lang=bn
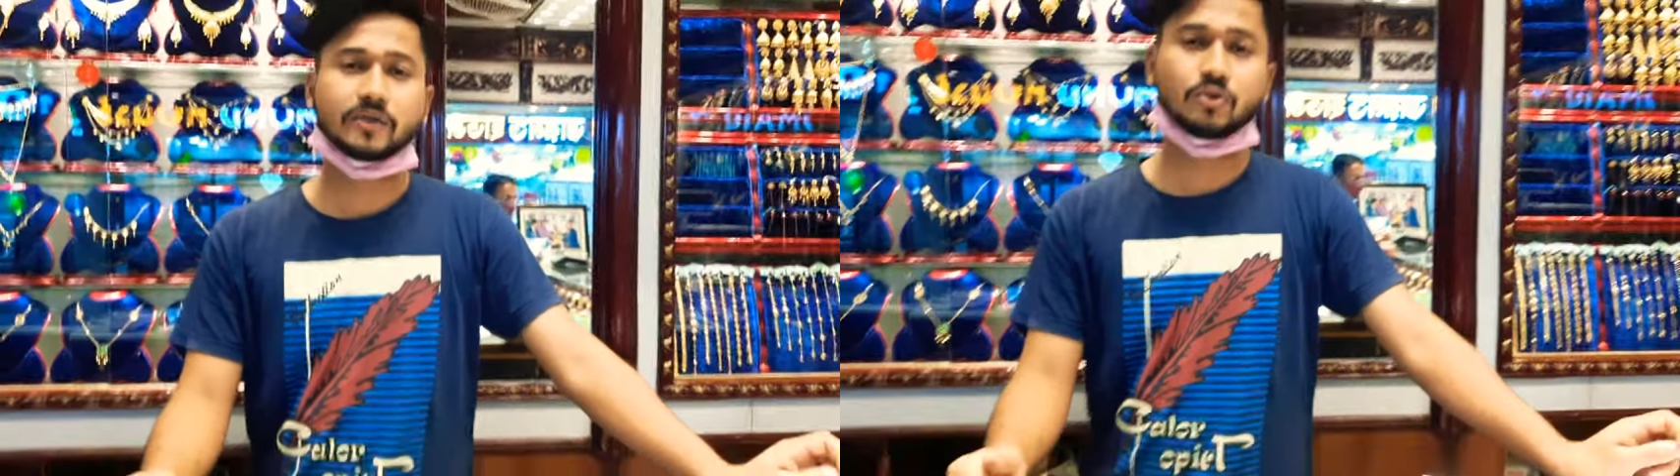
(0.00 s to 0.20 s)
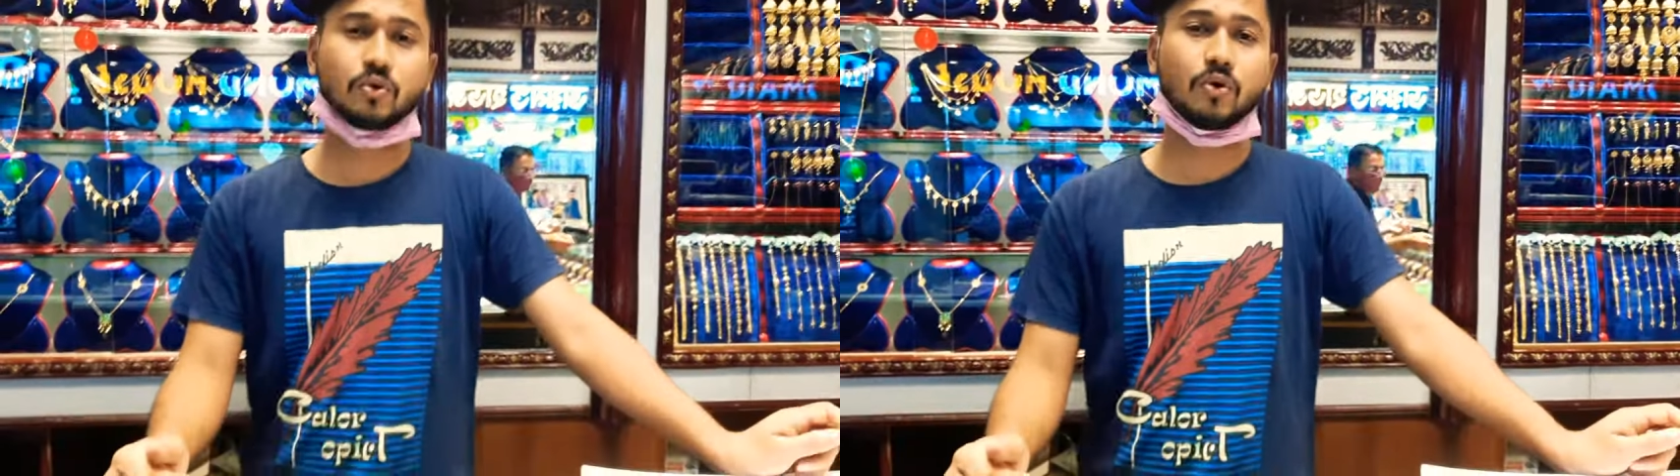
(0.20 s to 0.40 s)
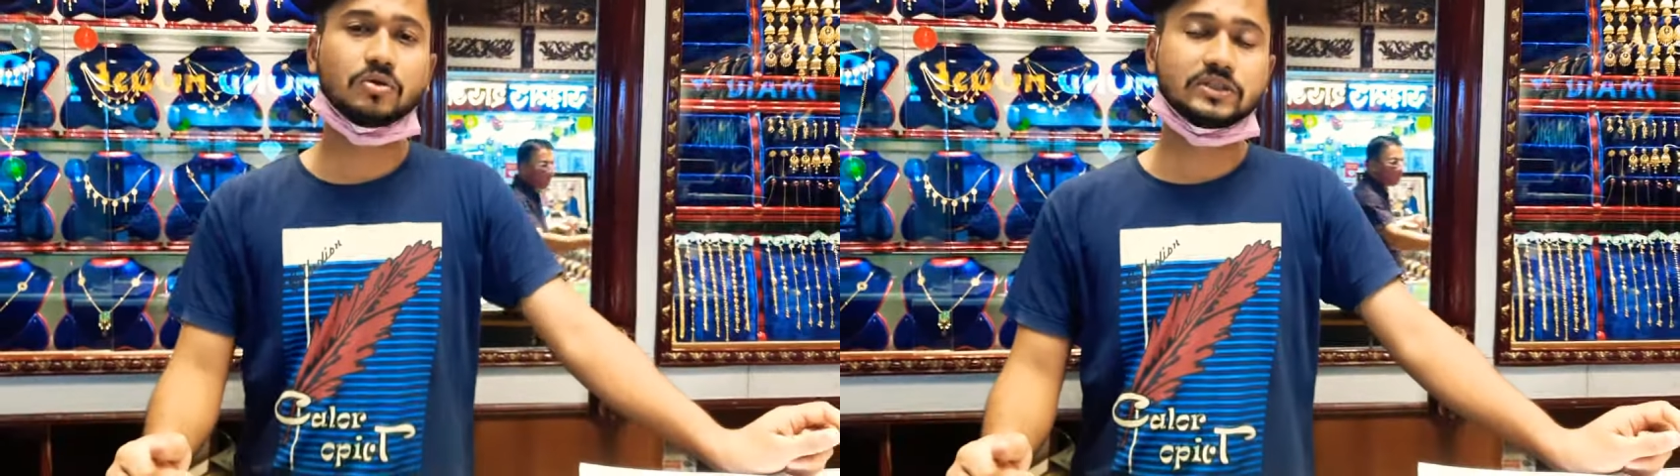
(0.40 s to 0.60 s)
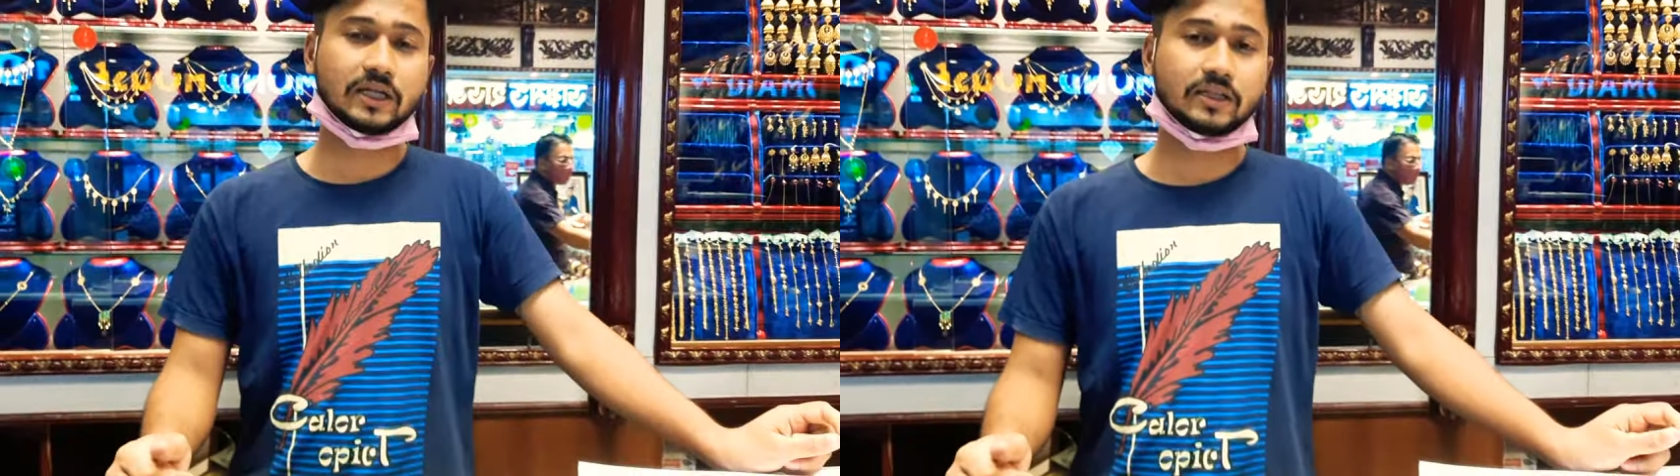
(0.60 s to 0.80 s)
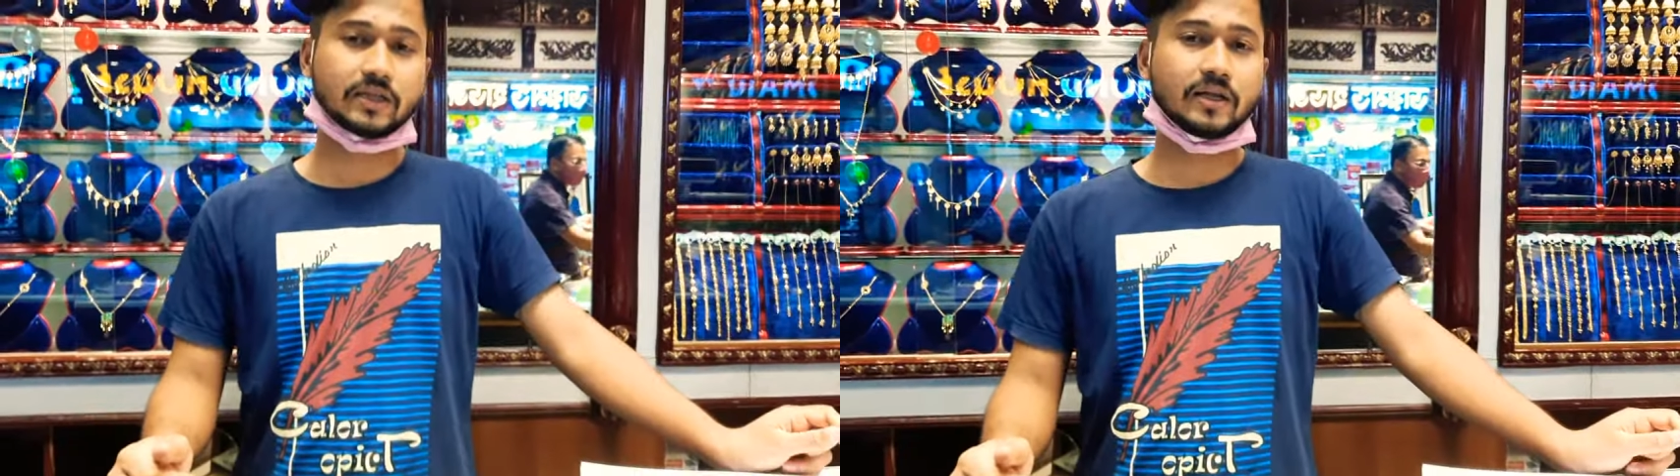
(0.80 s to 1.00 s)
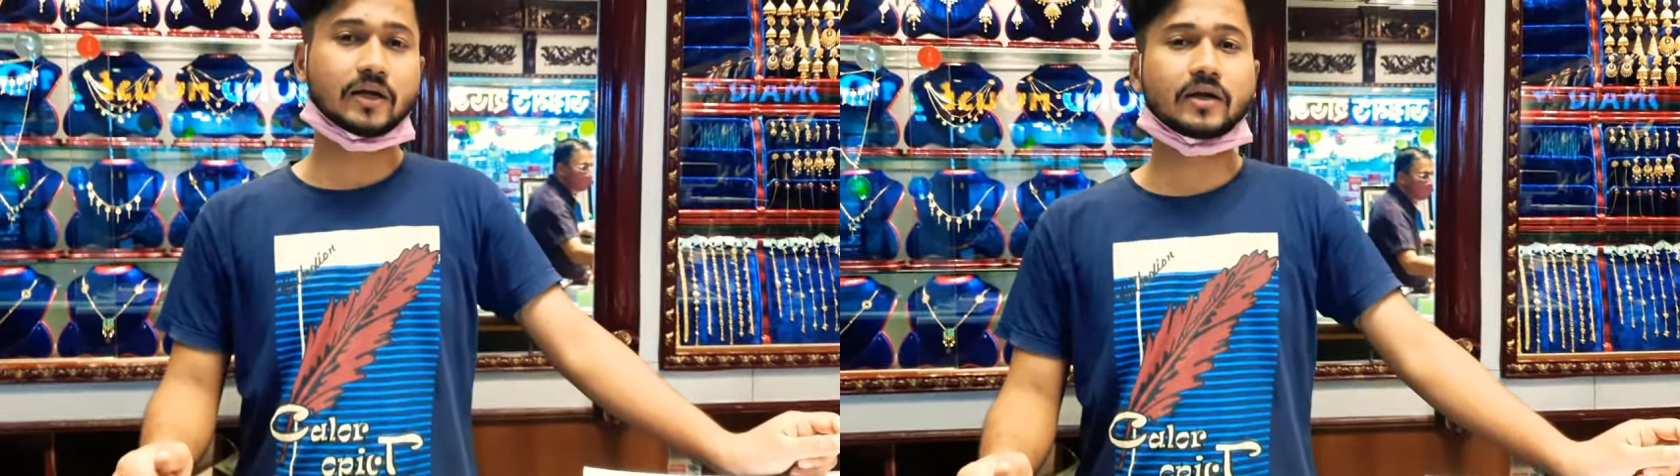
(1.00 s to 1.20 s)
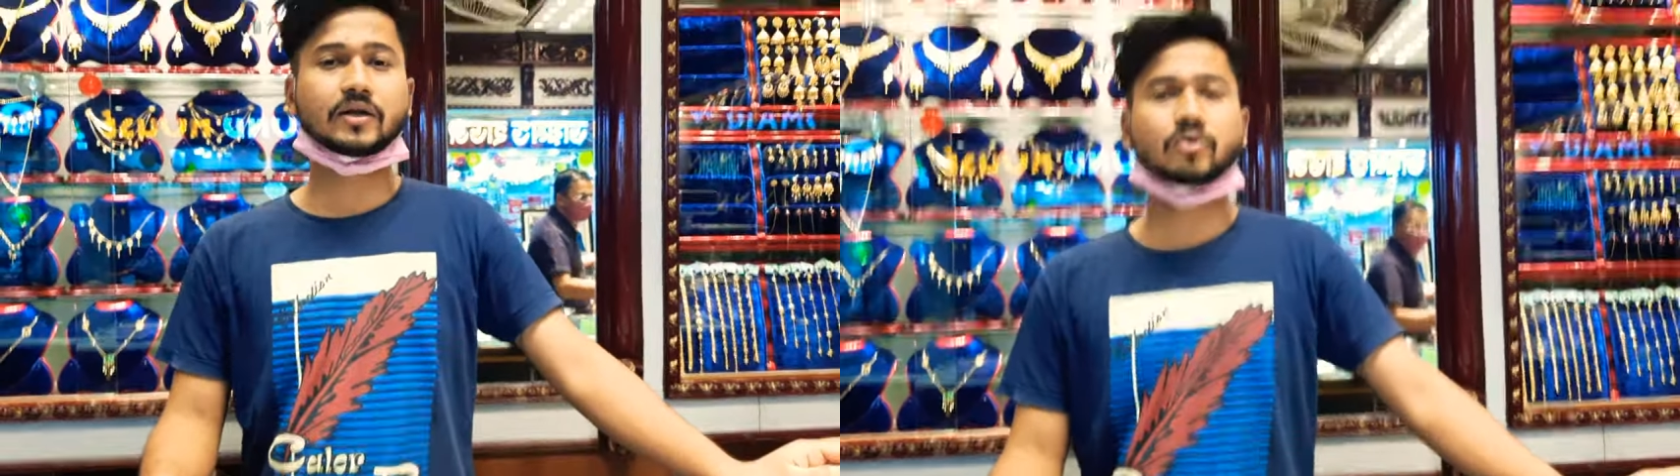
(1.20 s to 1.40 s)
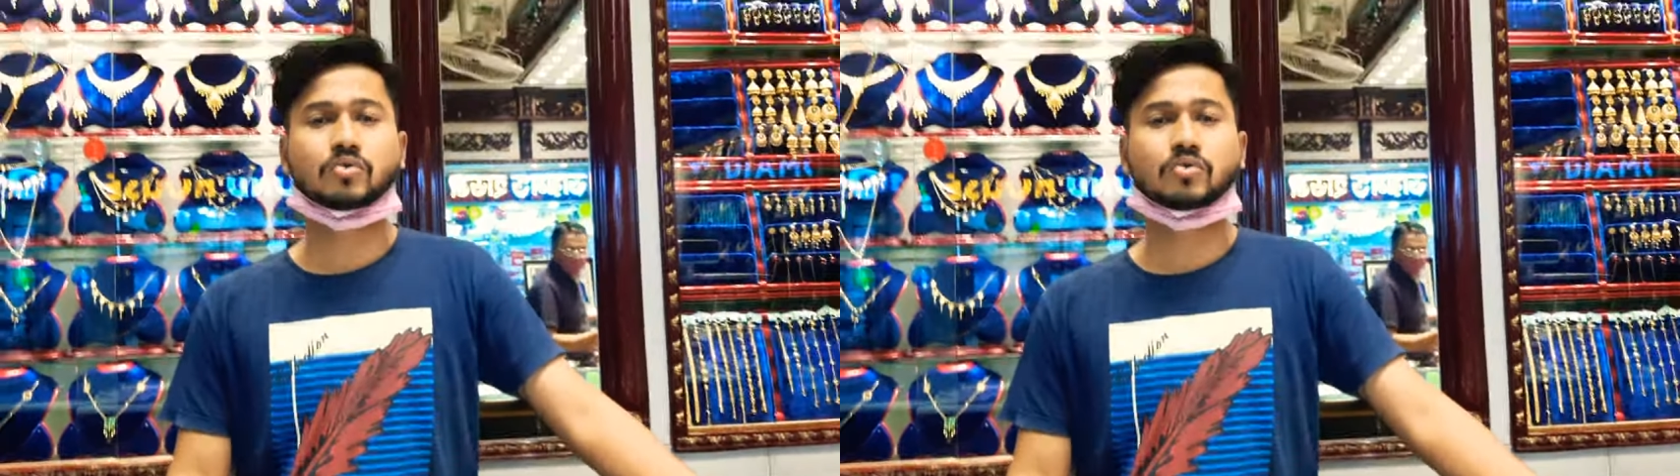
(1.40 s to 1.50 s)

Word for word: কিন্তু গোল যাতে কেনাকাটা